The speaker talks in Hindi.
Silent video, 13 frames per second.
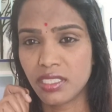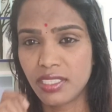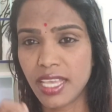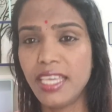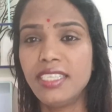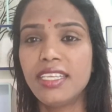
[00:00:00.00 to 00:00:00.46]

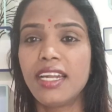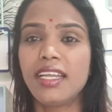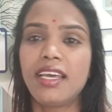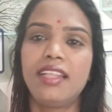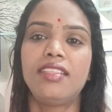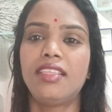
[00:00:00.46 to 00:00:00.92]
सही
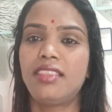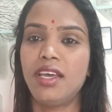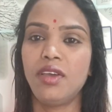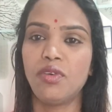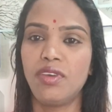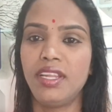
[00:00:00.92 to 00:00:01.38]
जानकारी देता
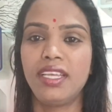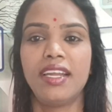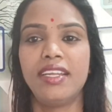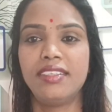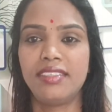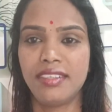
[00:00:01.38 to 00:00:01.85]
है ओनली
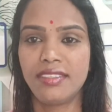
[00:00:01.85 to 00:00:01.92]
गणेश